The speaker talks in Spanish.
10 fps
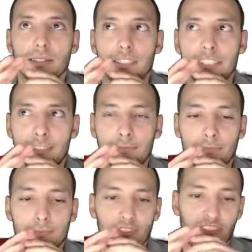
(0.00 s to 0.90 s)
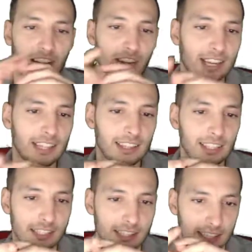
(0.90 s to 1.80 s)
Em, fijaos que
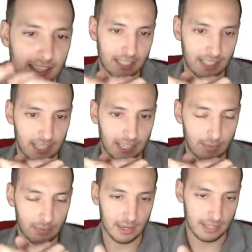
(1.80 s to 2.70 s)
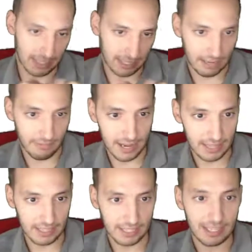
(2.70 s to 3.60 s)
antes este, que este, el que había
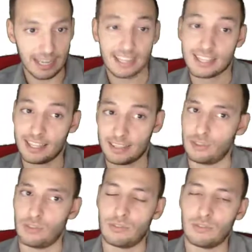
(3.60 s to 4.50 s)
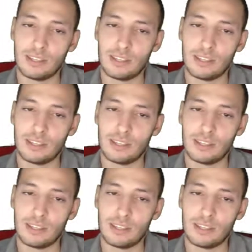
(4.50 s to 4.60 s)
antes, era exception.